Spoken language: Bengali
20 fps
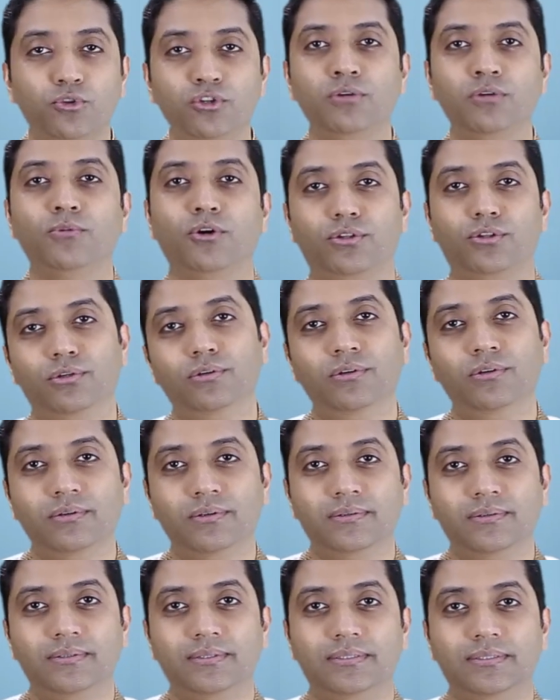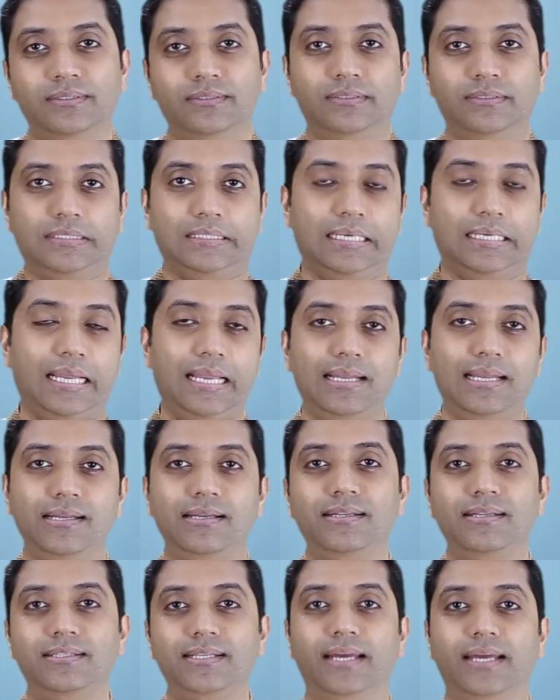প্রথমত এই
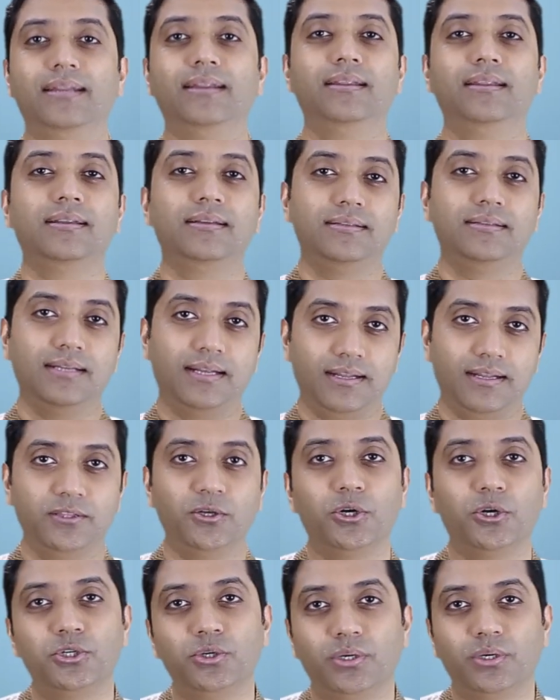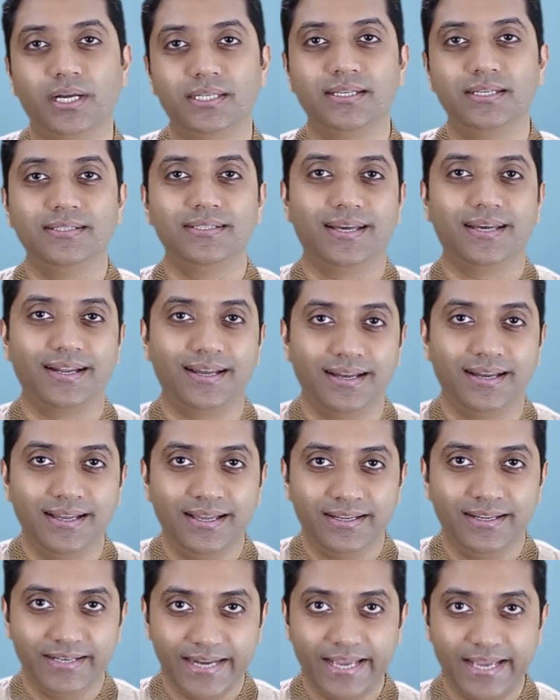চ্যানেলের যারা দর্শক আছেন যারা
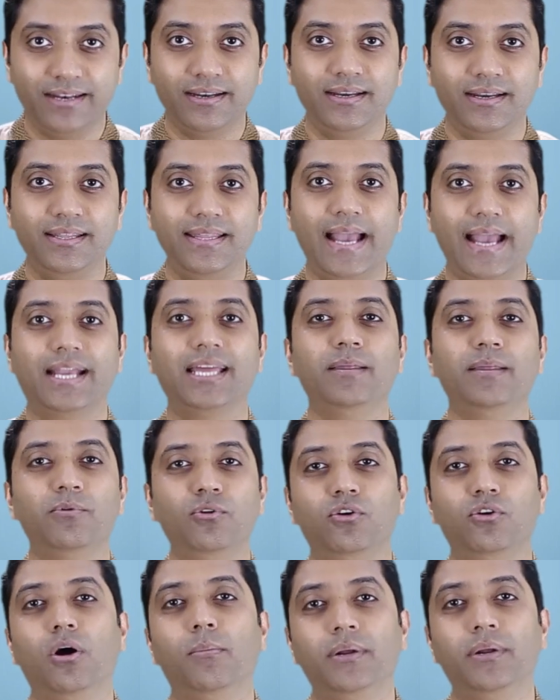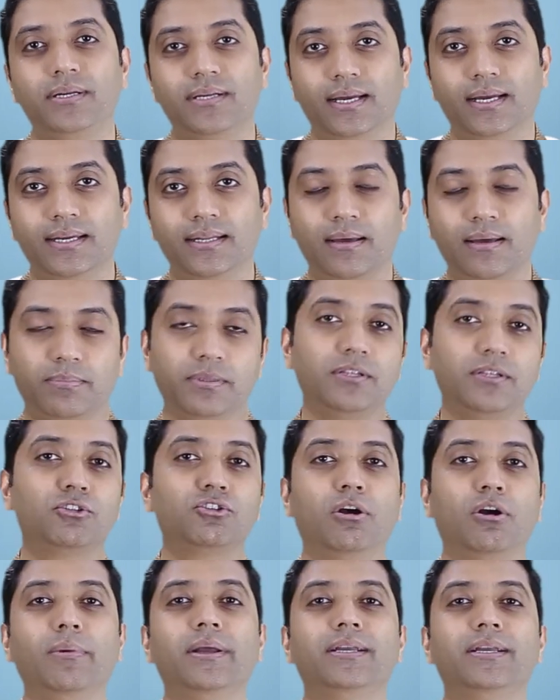রেগুলারলি দেখেন এবং কমেন্ট রাখেন আপনাদের
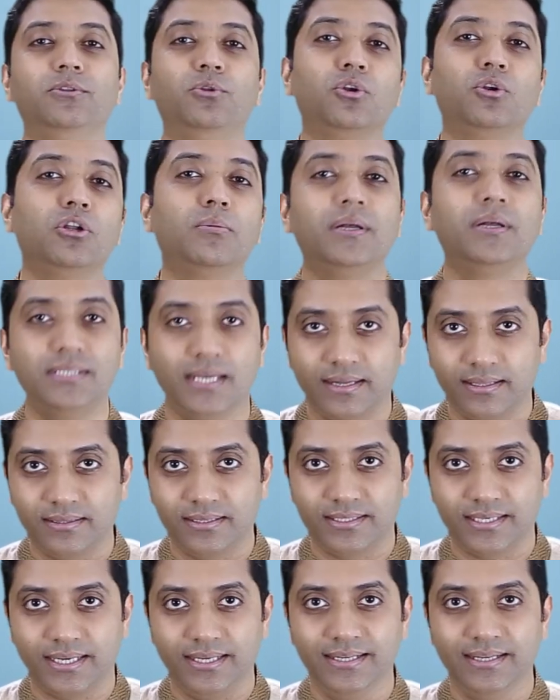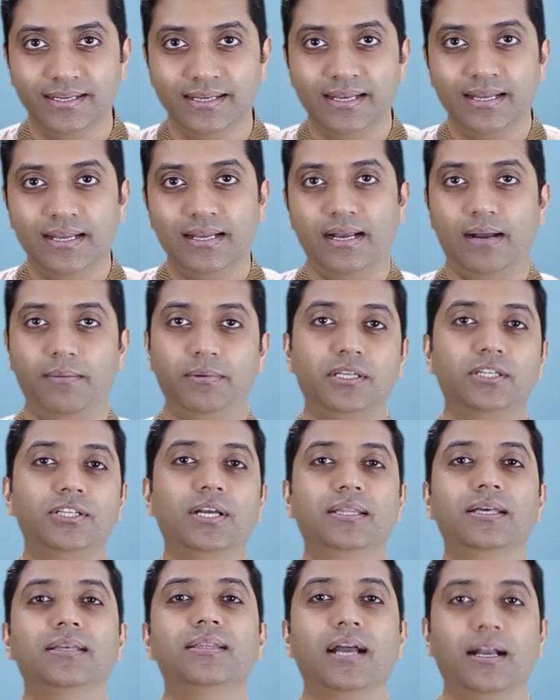সবাইকে ধন্যবাদ জানাতে চাই আমাদের
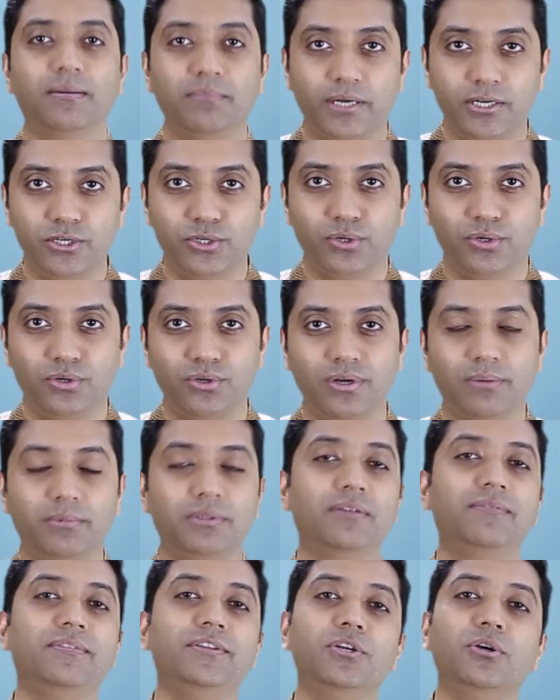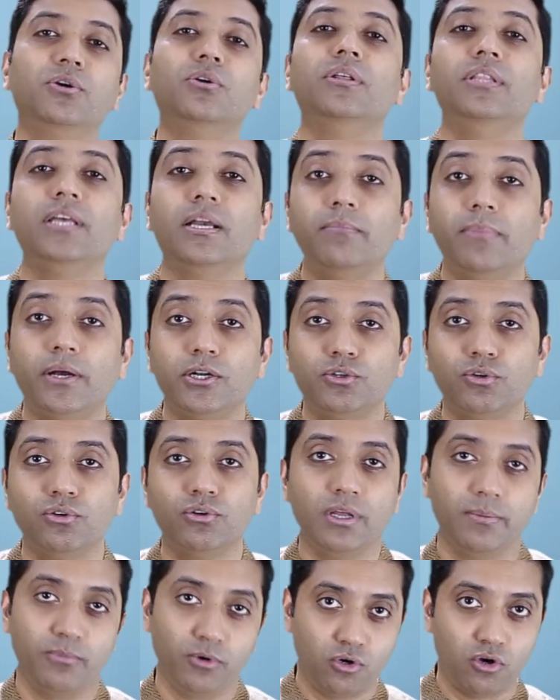সাথে থাকবার জন্য আমাদের ভিডিওগুলো দেখবার
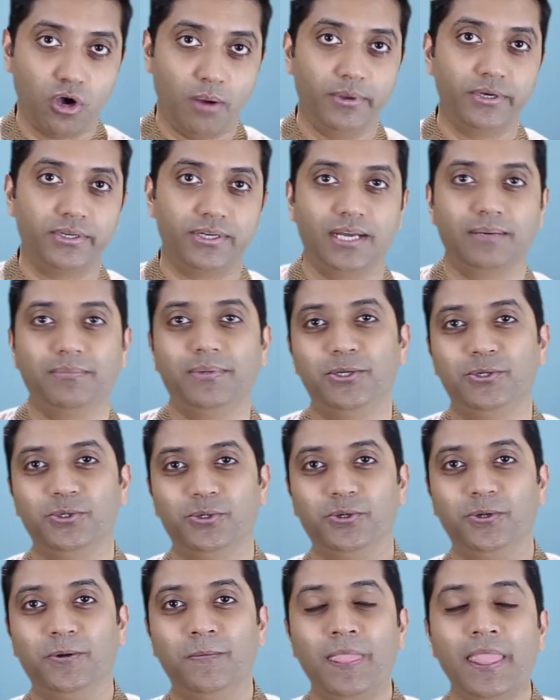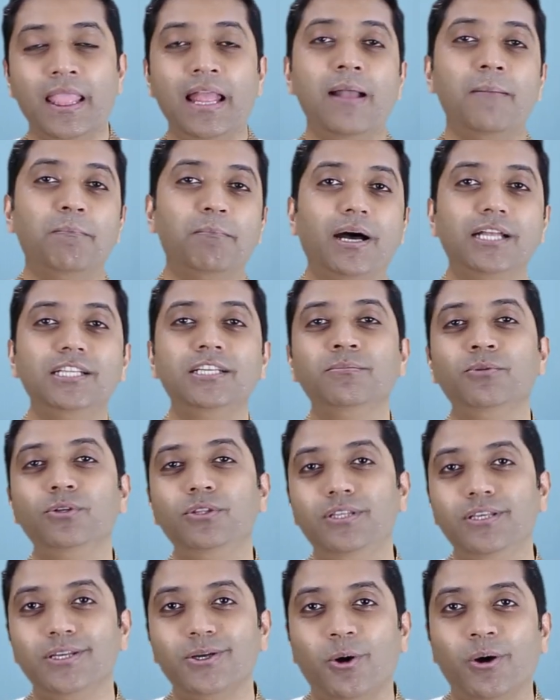জন্য এবং কমেন্ট রাখবার জন্য মাঝে
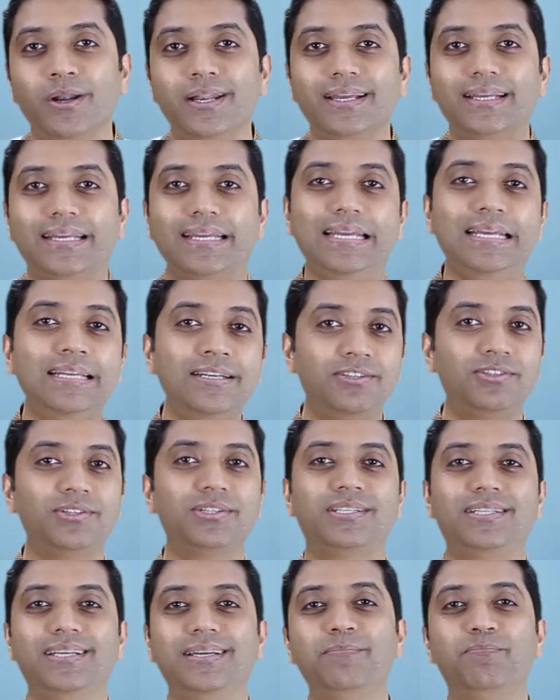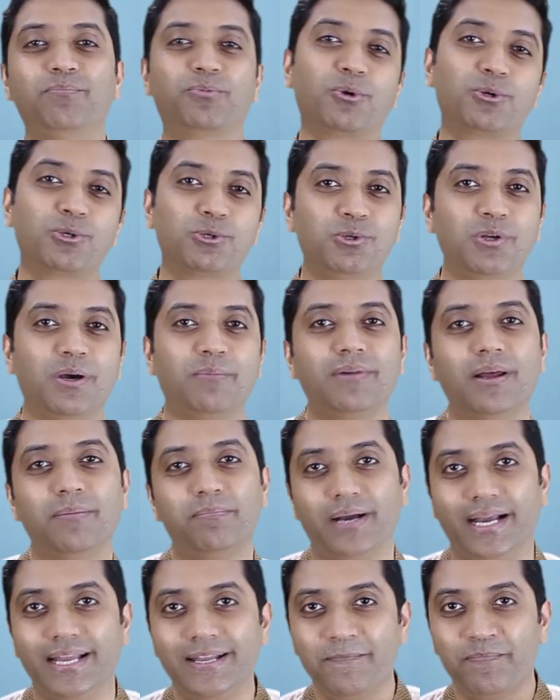মধ্যেই অনেক ইন্টারেস্টিং প্রশ্ন আমরা
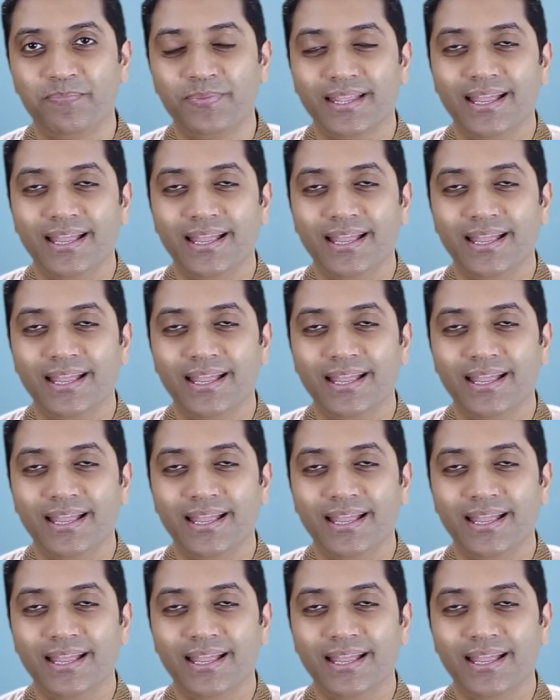পাই